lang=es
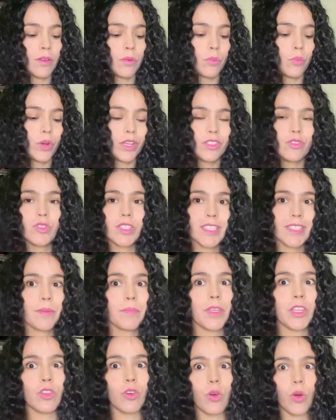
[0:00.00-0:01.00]
pues no estén
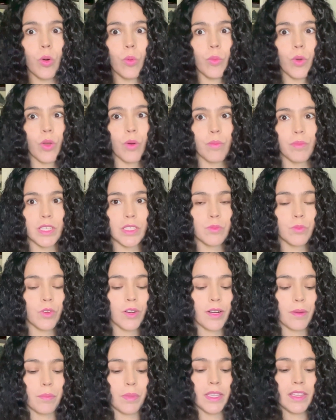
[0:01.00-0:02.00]
viendo como lo mismo
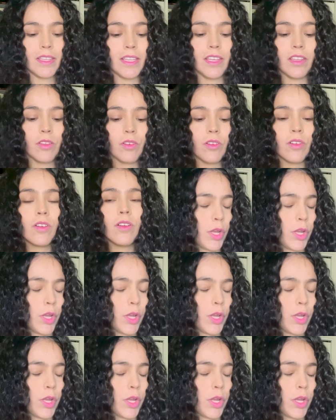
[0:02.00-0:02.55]
repetido.